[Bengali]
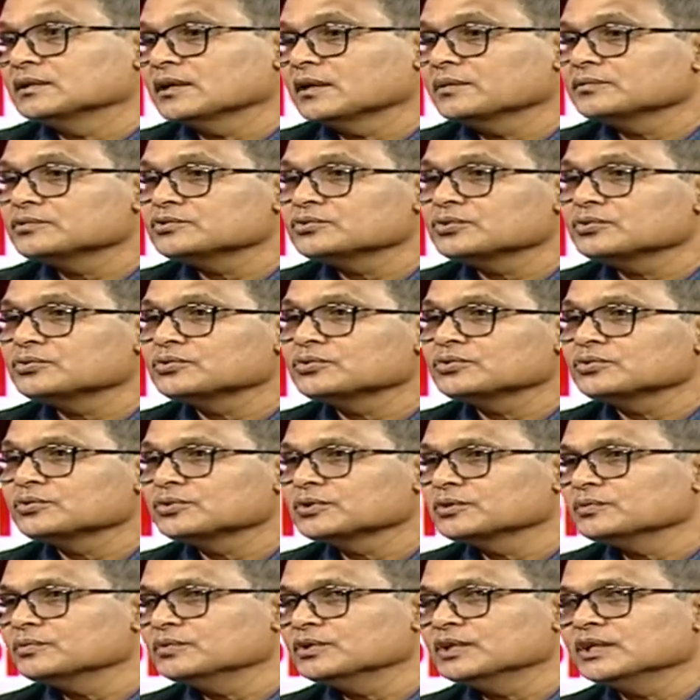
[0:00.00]
আমি ছোট্ট
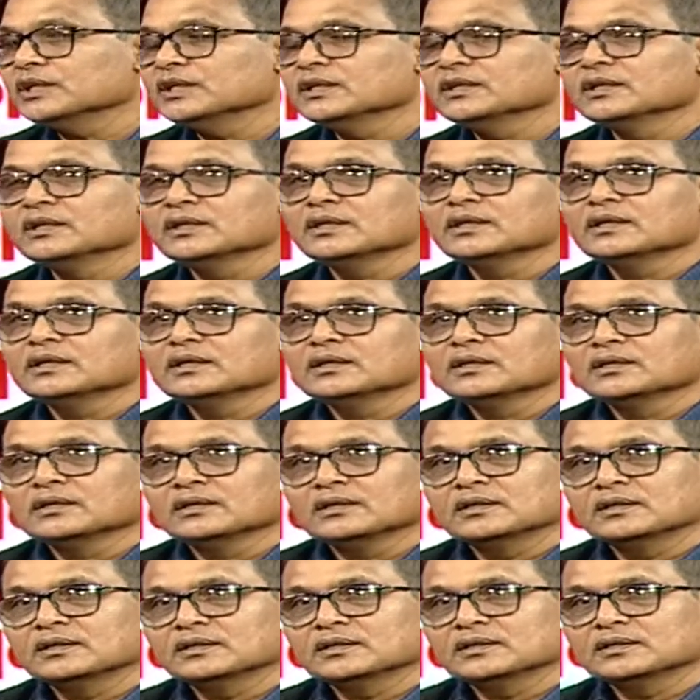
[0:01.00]
করে বলি
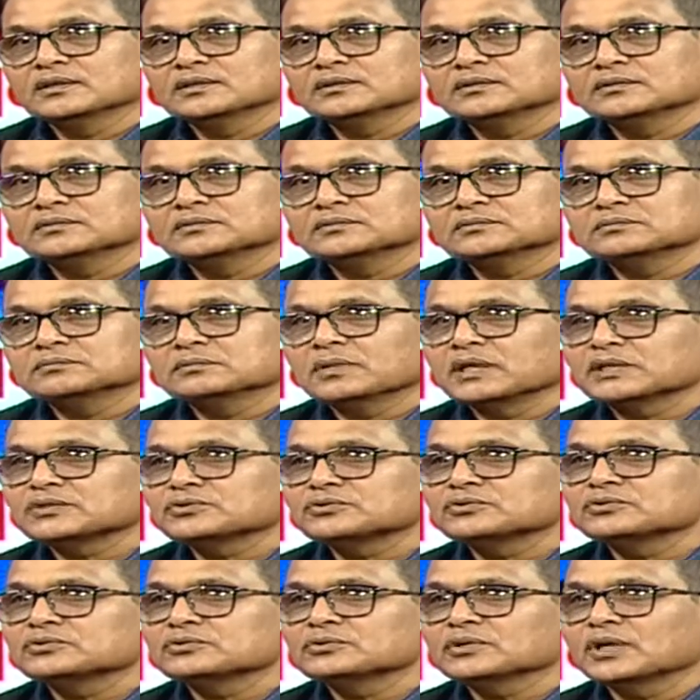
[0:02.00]

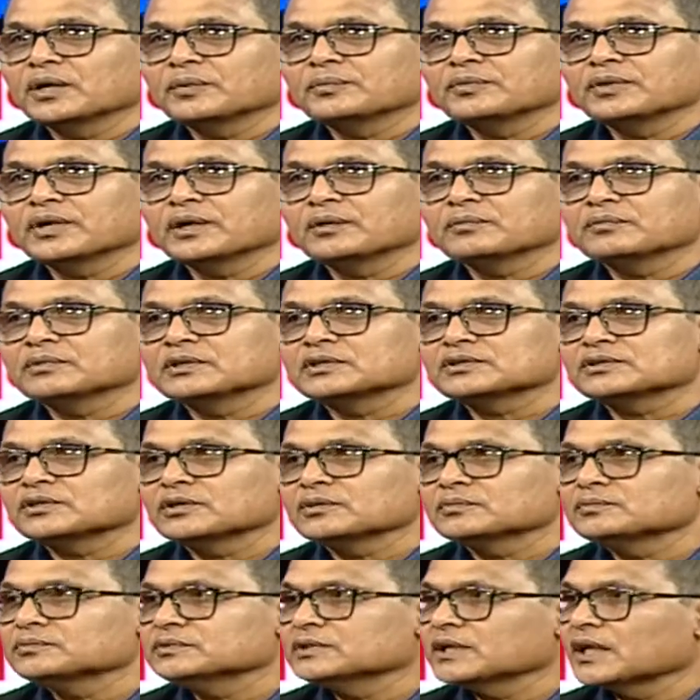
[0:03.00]
বাচ্চু আমি আমরা
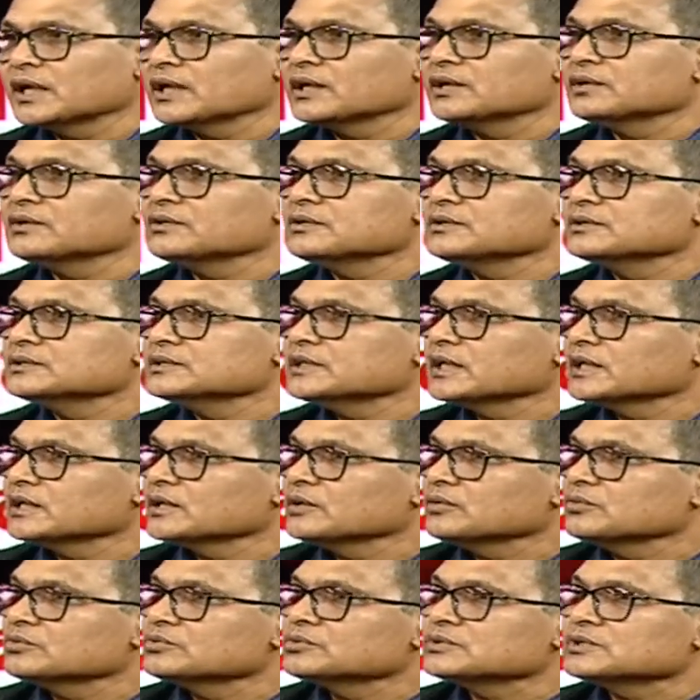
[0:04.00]
সব নারায়ণগঞ্জে
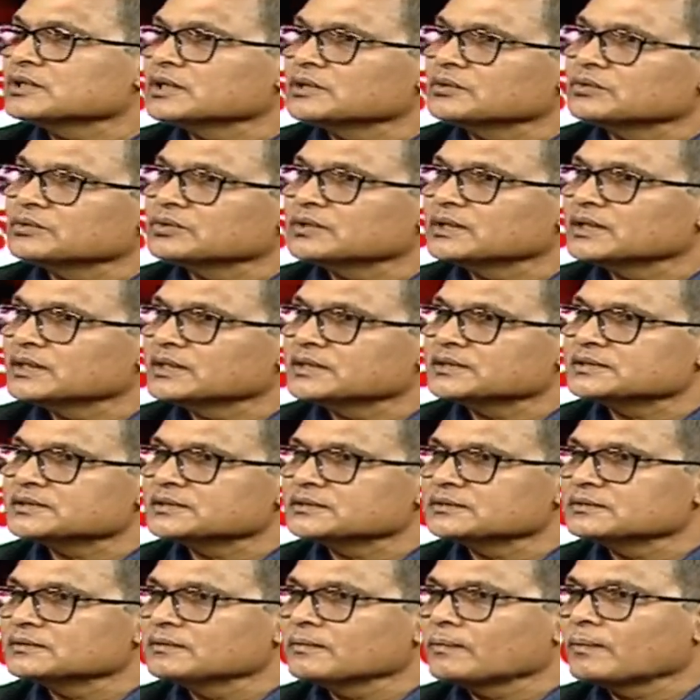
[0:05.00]
একটা অনুষ্ঠান করতে গেছি
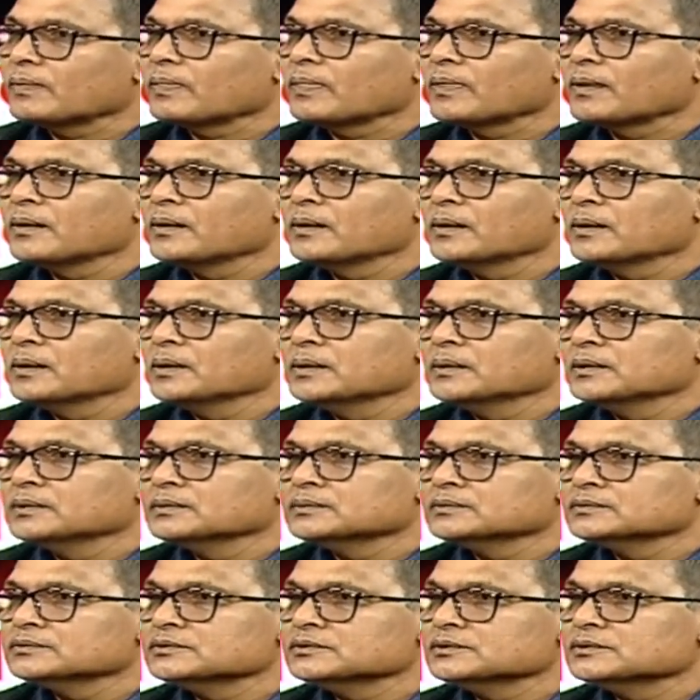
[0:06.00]

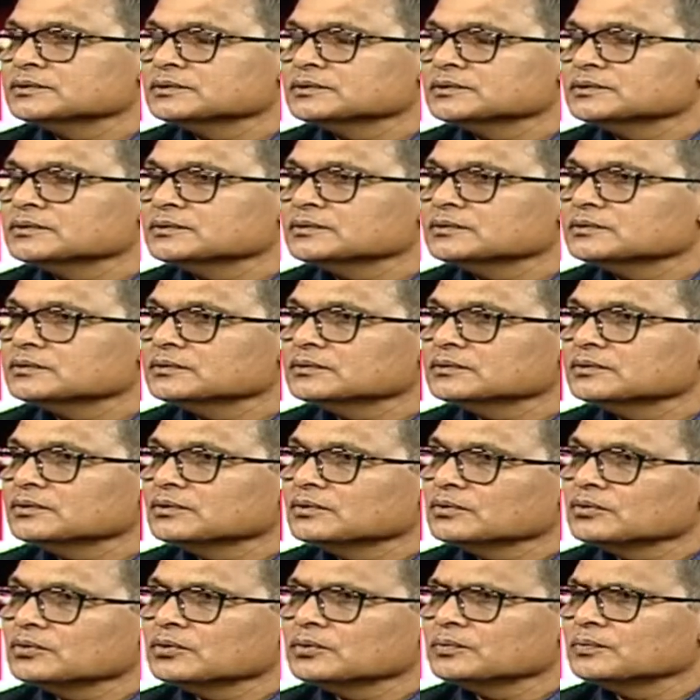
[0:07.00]
তো
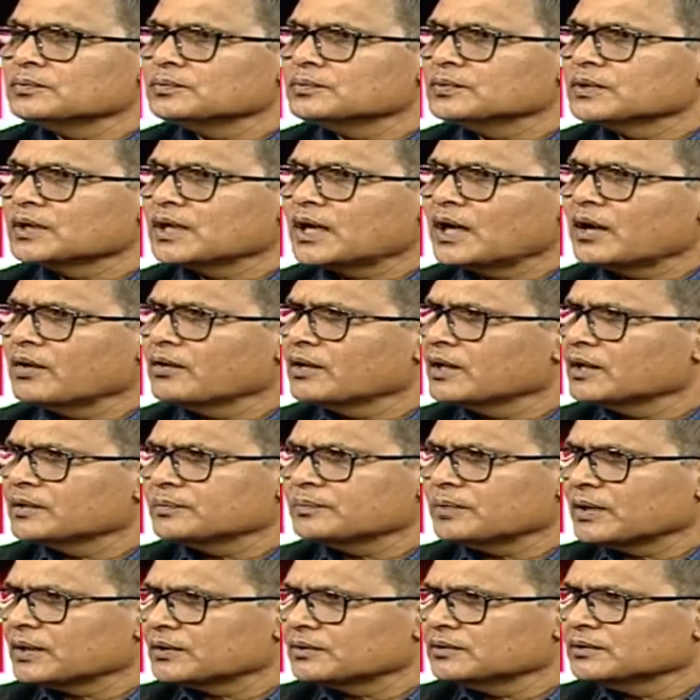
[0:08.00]
ও খুব খাওয়ার
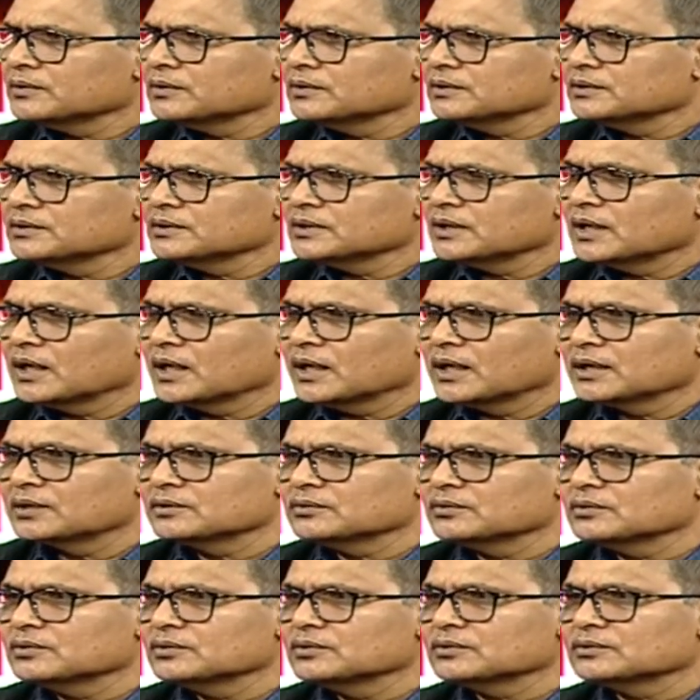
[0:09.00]
পাগল আর
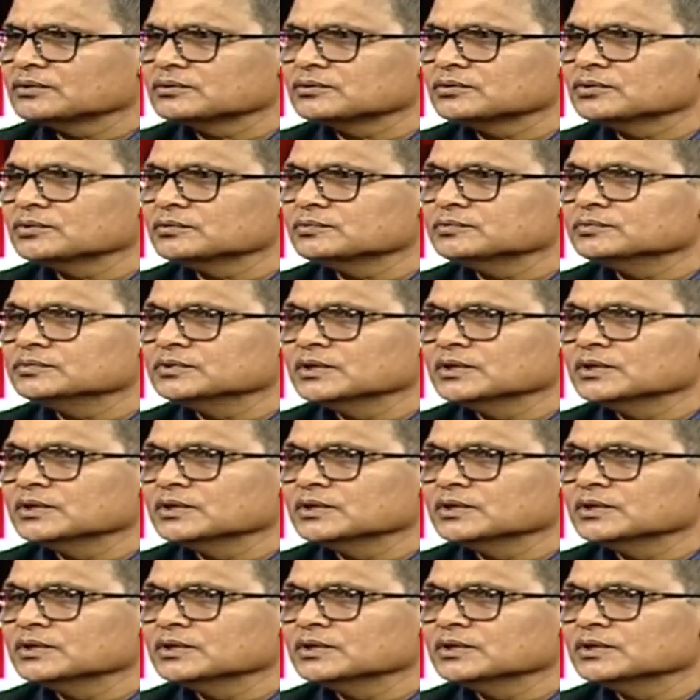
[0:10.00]
হলো খুব